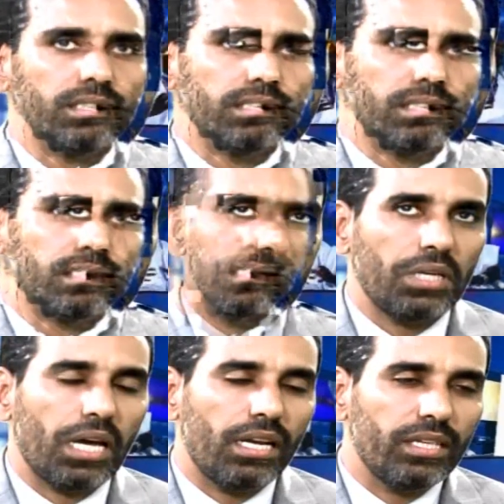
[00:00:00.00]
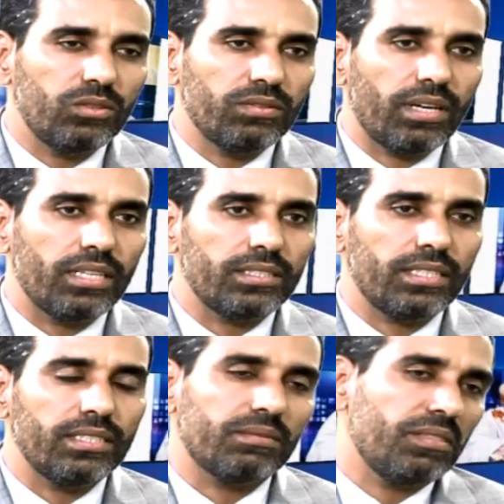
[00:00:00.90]
آه، الأول على دفعة
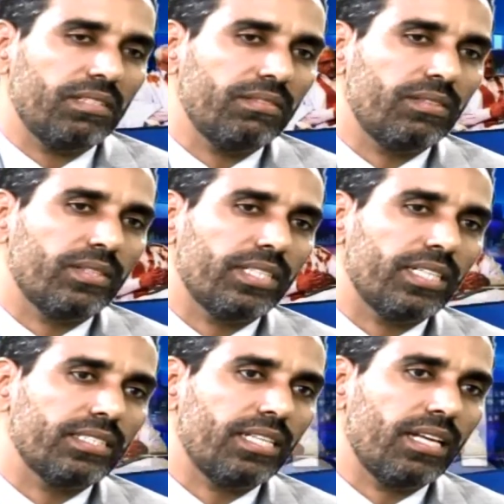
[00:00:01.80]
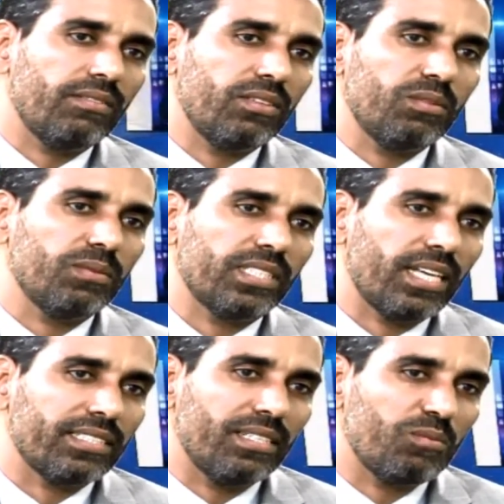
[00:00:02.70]
جلست من 2011 إلى
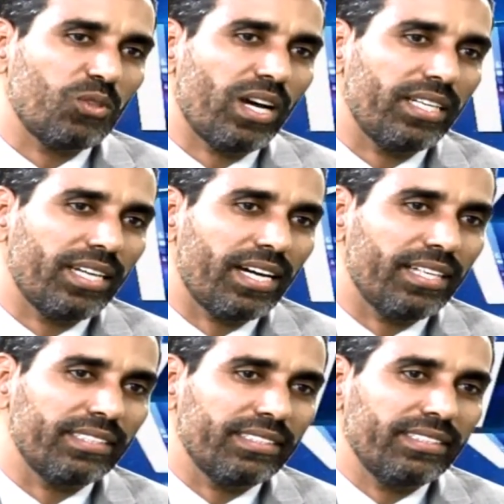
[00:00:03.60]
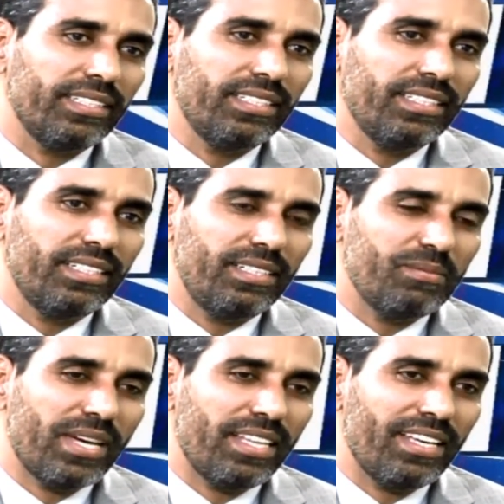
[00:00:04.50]
2018 لم أعين قط
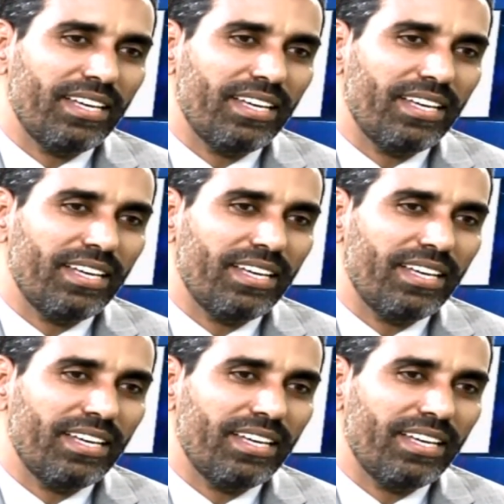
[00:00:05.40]
لماذا؟ نتيجة